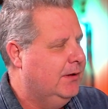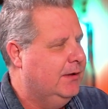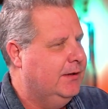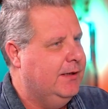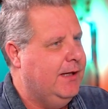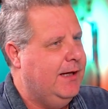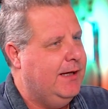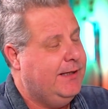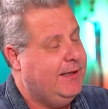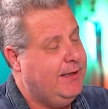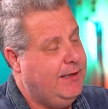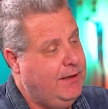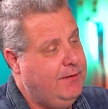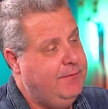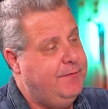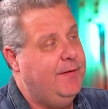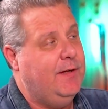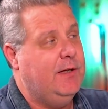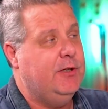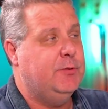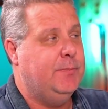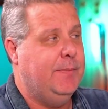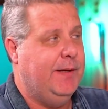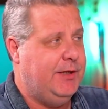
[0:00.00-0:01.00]
Né, que
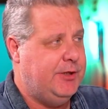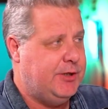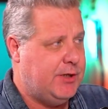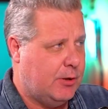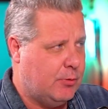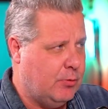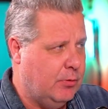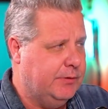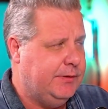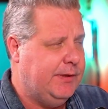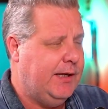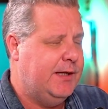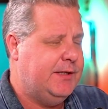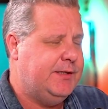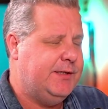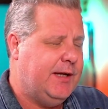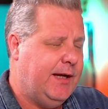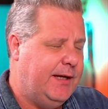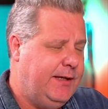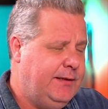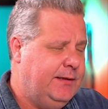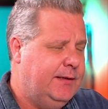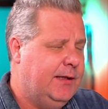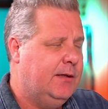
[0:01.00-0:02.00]
infelizmente acontece
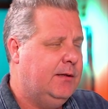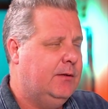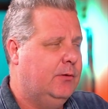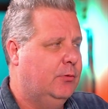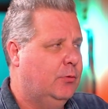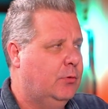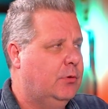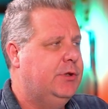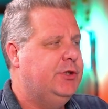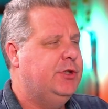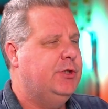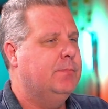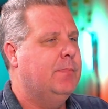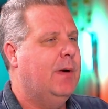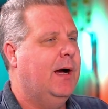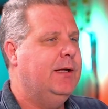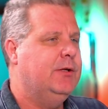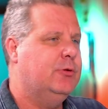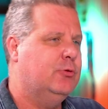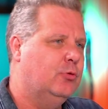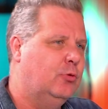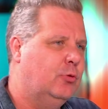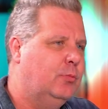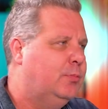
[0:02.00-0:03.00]
ainda hoje
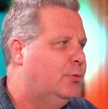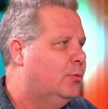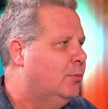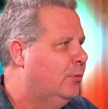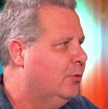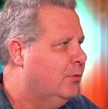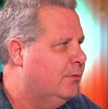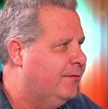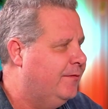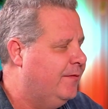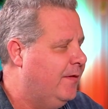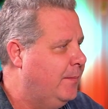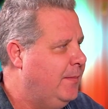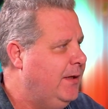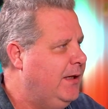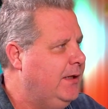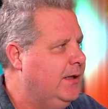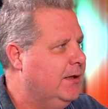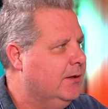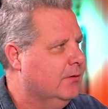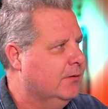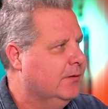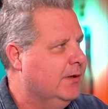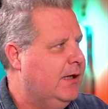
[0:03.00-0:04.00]
mais com o público
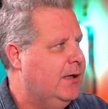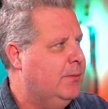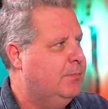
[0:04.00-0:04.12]
feminino, né?